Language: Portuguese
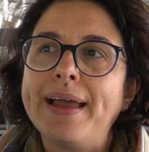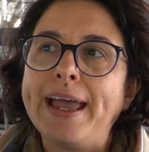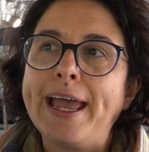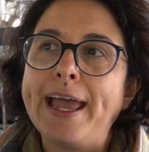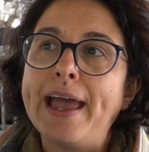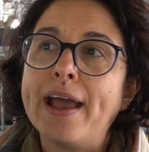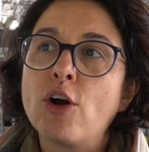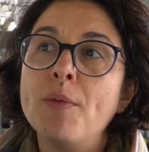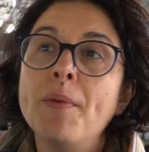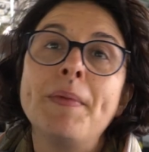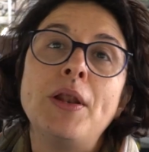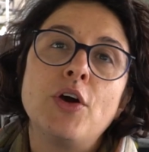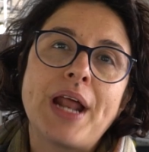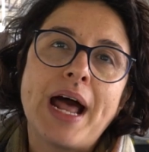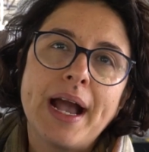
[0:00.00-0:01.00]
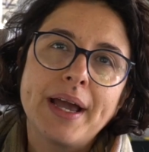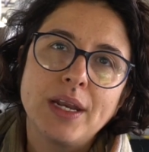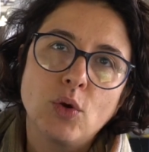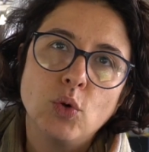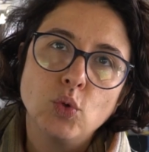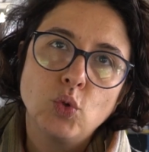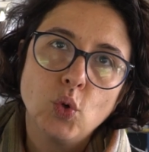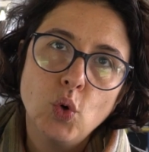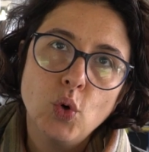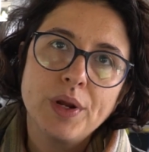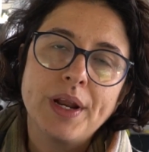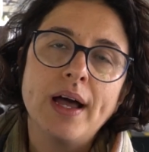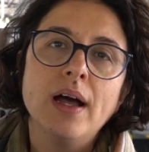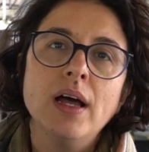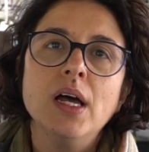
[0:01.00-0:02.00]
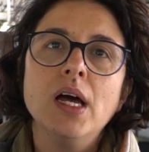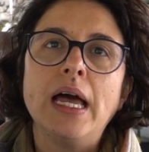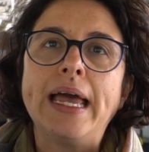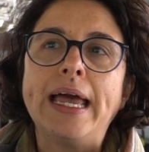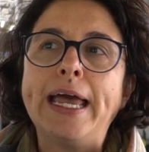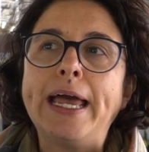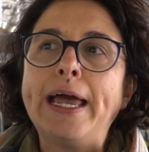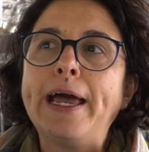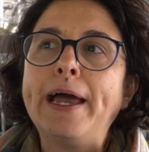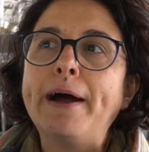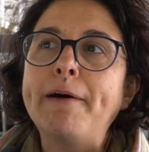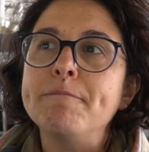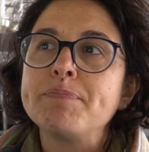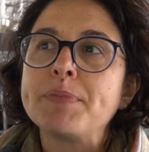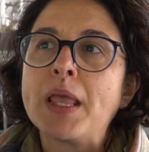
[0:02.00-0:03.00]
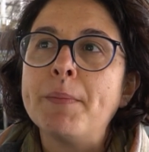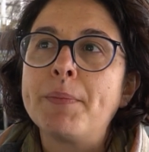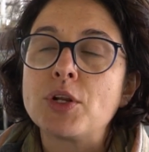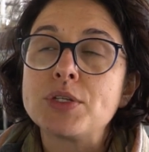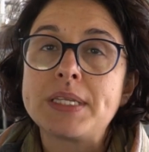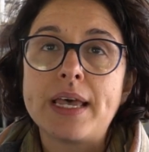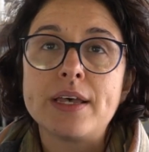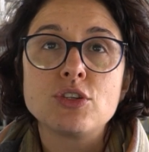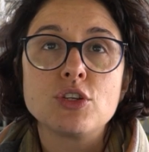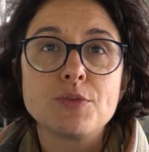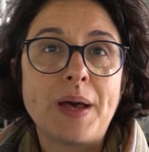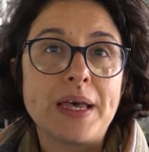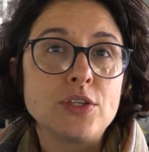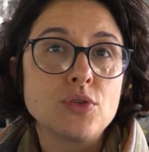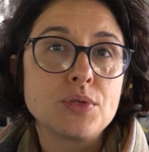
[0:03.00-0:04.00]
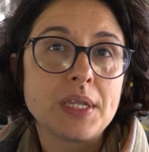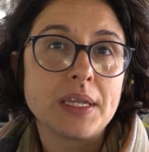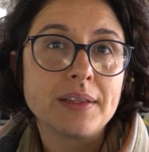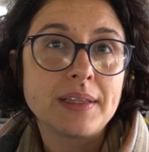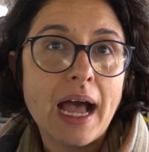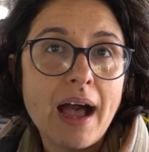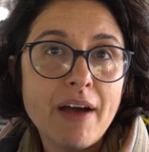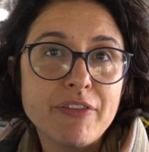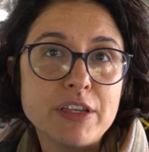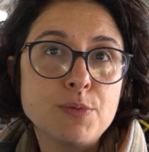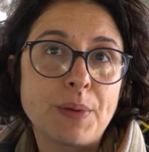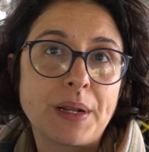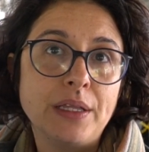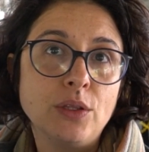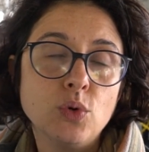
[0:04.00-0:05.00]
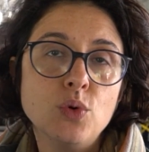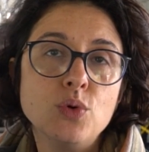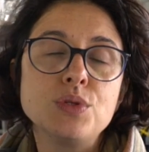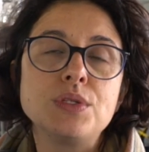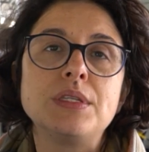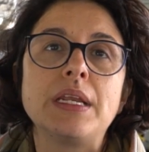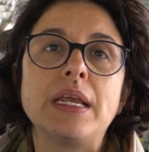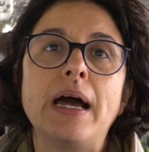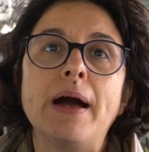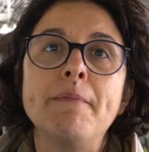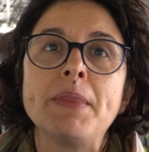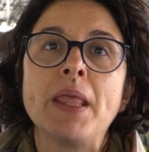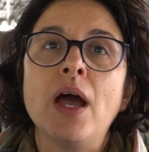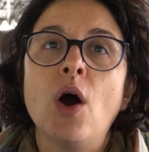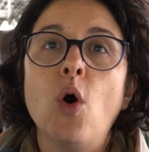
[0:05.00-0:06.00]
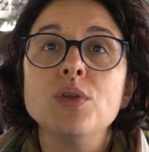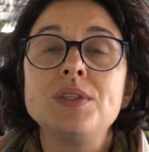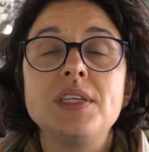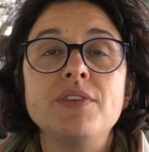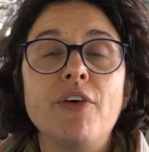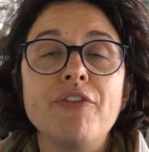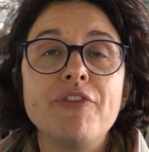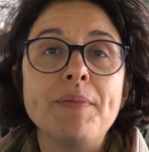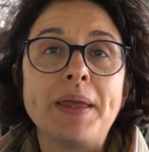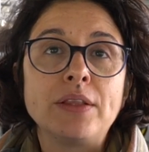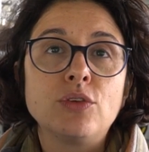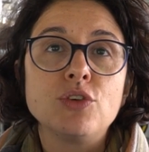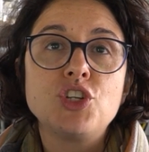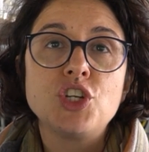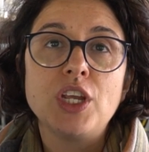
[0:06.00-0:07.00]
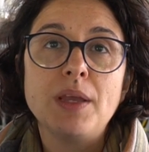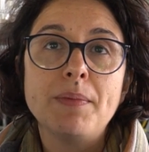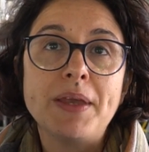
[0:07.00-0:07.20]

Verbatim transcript: é, como melhorar a agricultura, é, processos mais sustentáveis para a indústria ou desenvolvimento de